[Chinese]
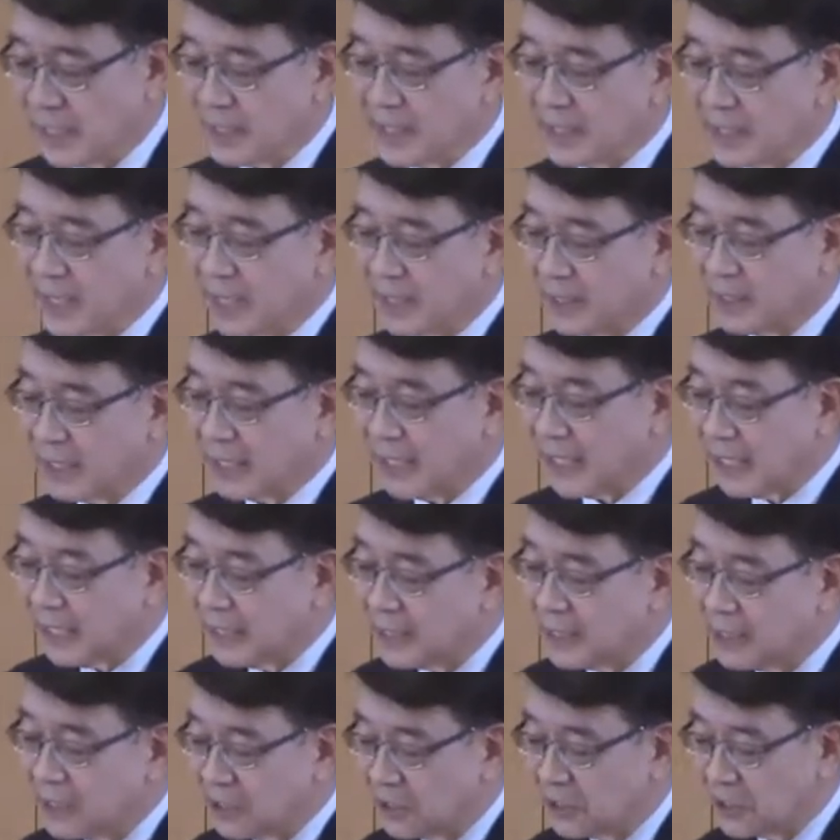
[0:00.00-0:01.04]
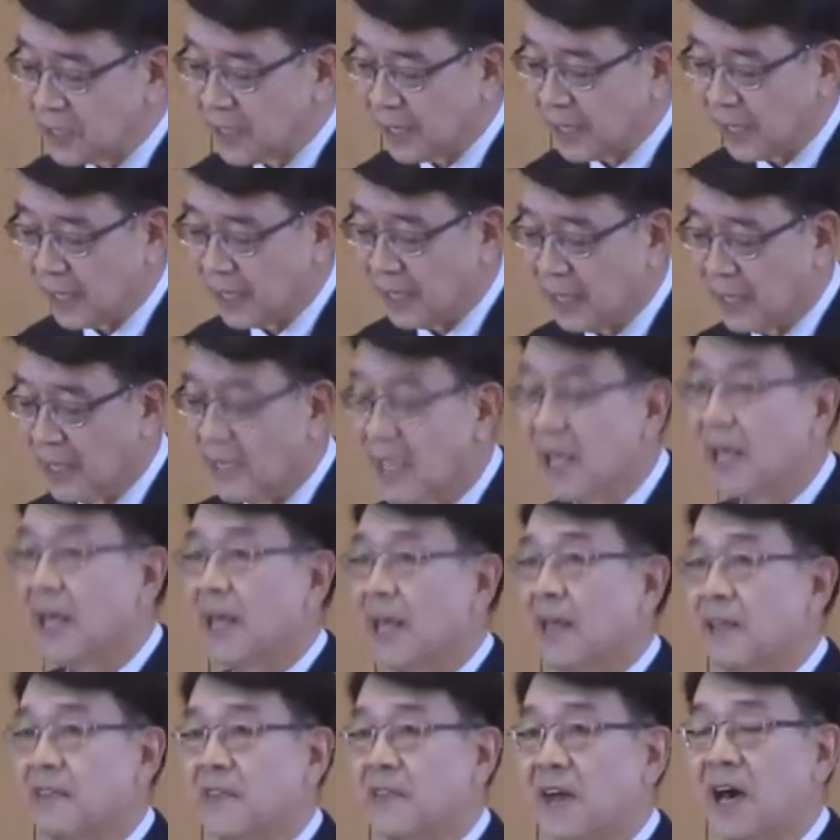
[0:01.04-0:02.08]
后半段主的命令
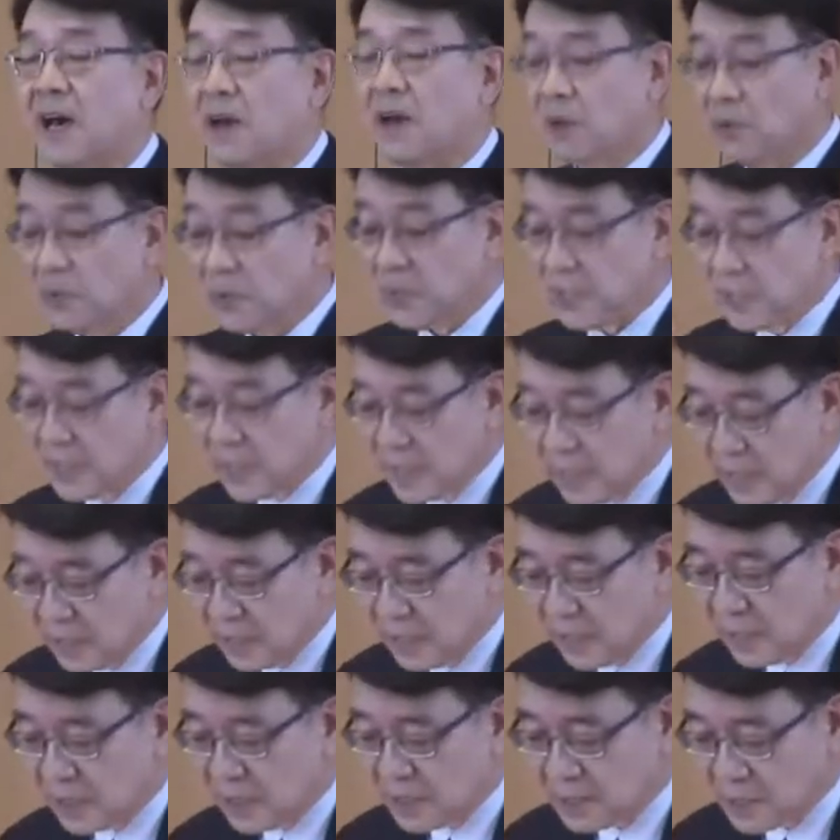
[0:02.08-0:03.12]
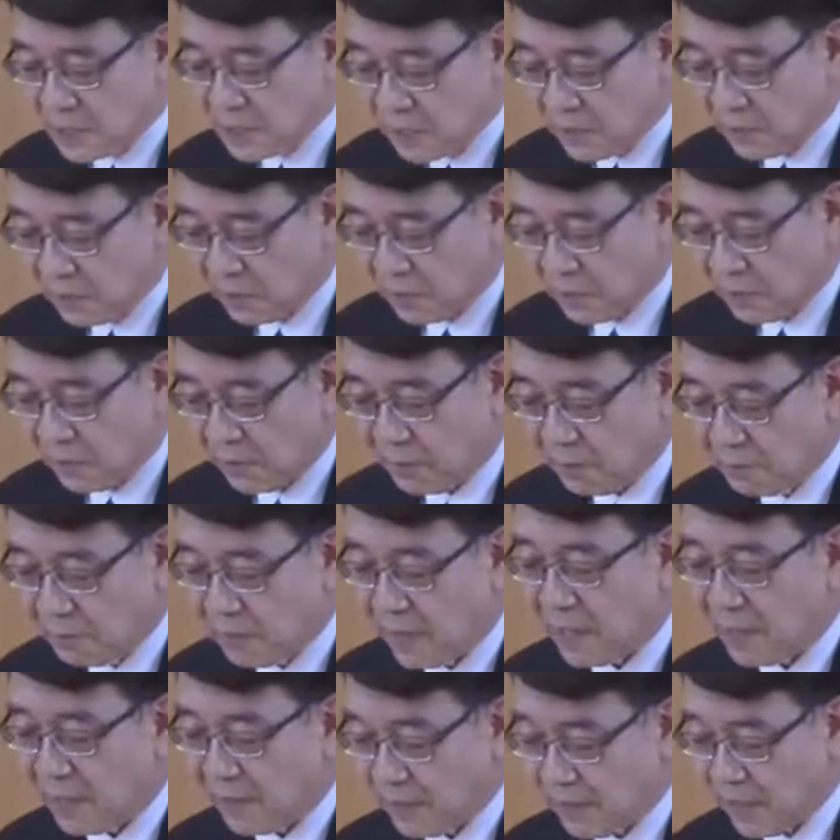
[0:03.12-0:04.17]
本身就暗示了这种
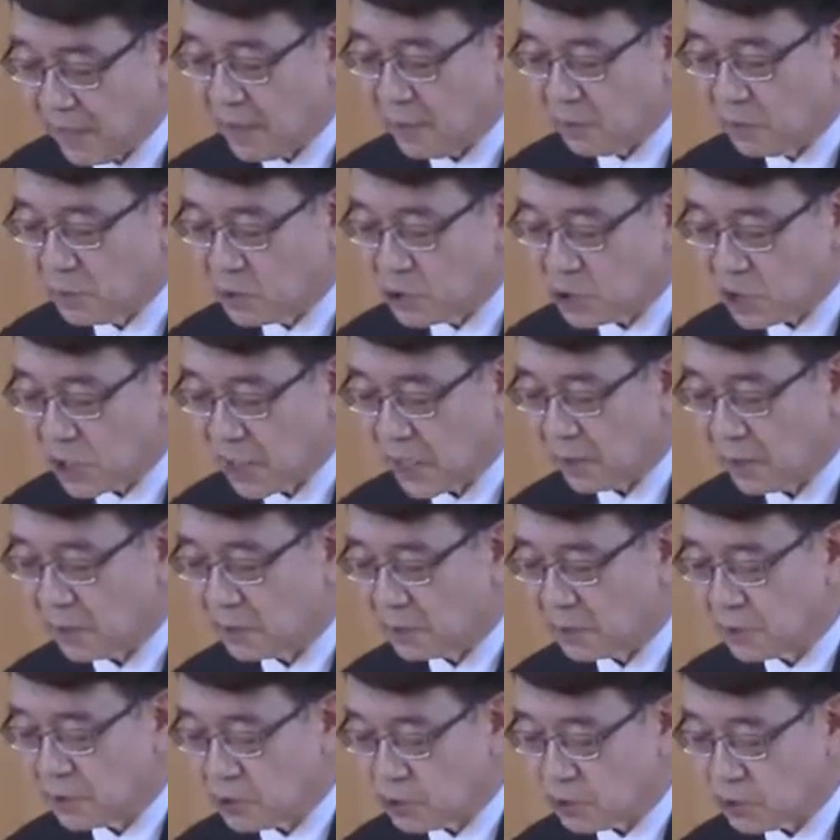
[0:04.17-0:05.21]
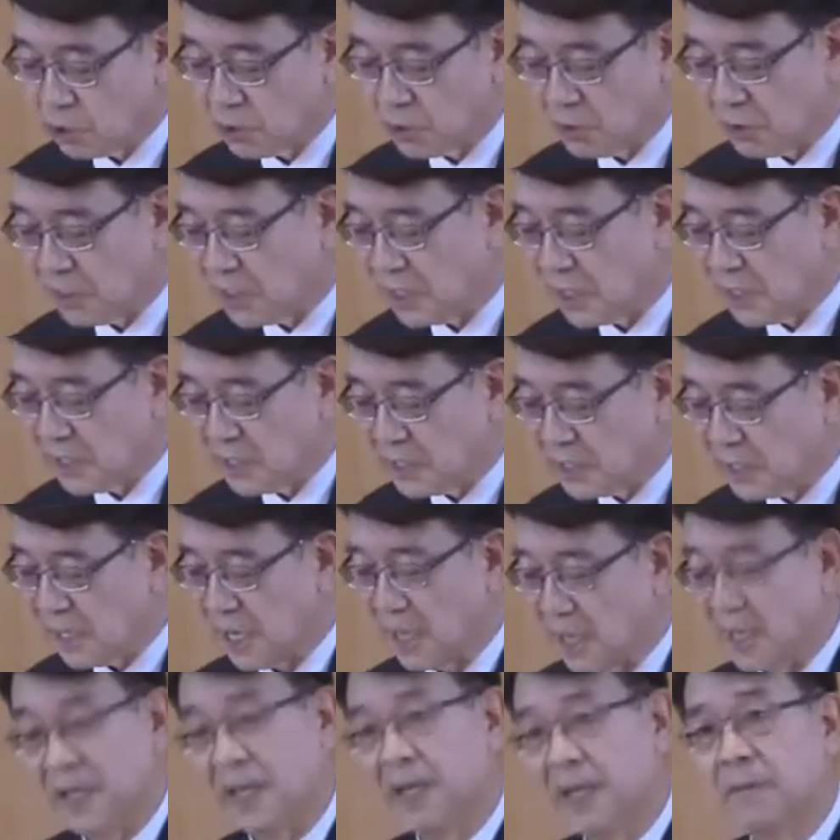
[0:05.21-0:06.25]
能力：你吃的
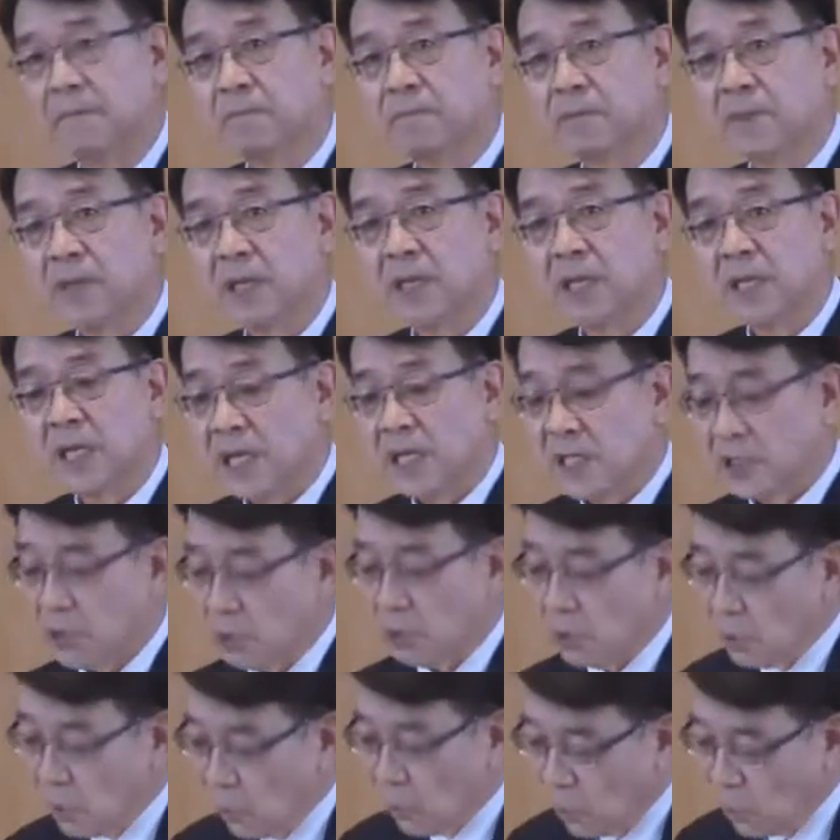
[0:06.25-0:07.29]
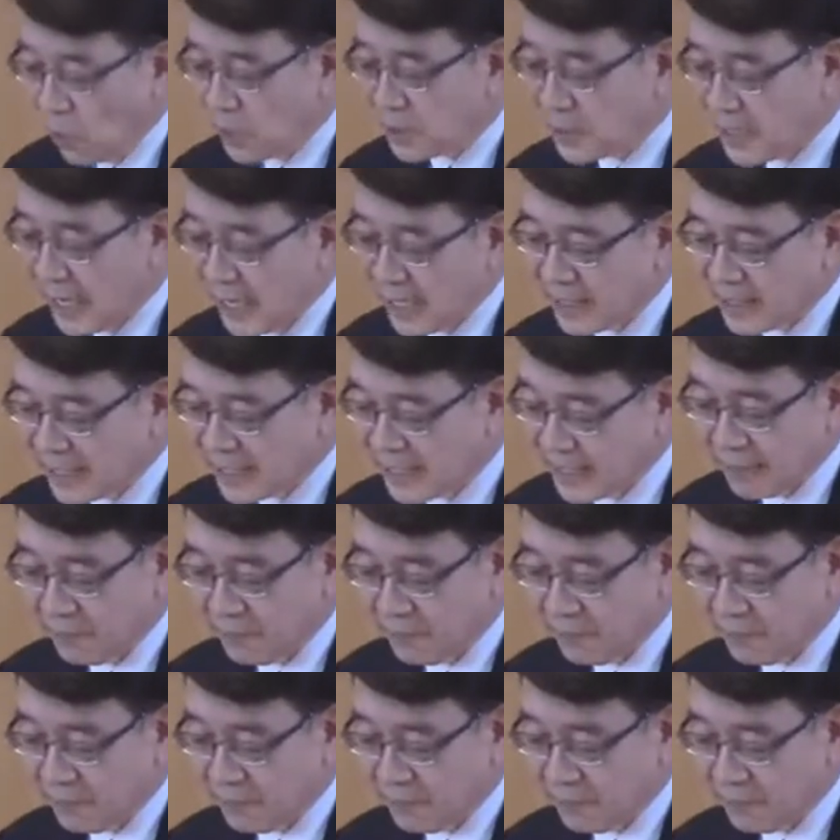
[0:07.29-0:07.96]
日子必定死，